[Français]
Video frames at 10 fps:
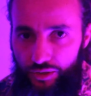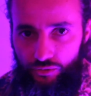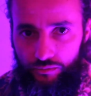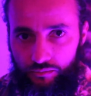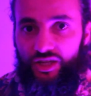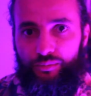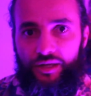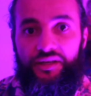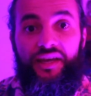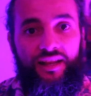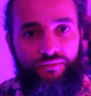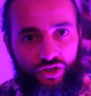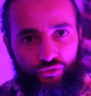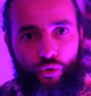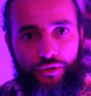présent, flashback et les
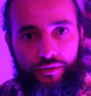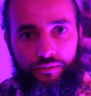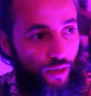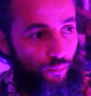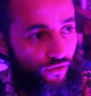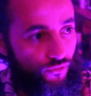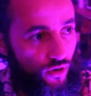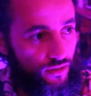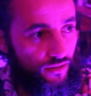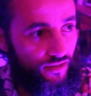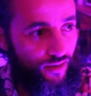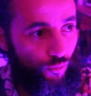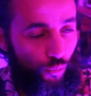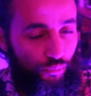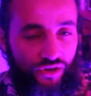flash forward. Et parfois, c'est
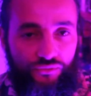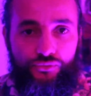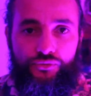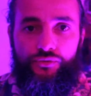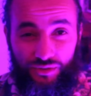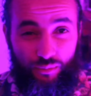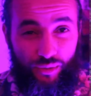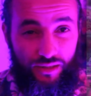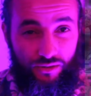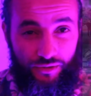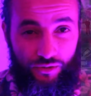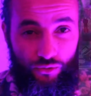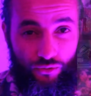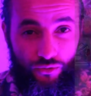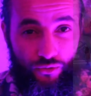tellement bien foutu, on ne sait pas si on est
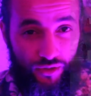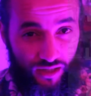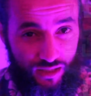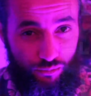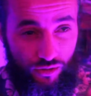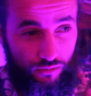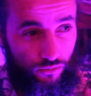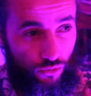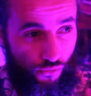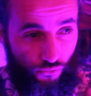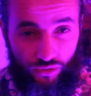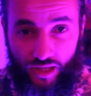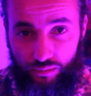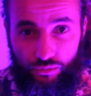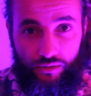dans l'onérisme, le
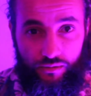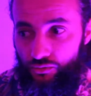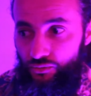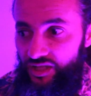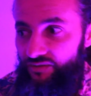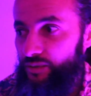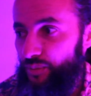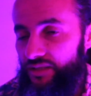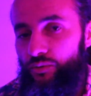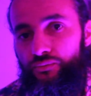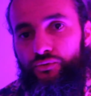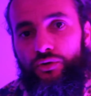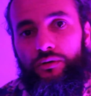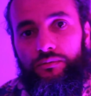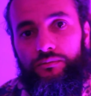fantasme, ou ce qui va se passer dans le futur.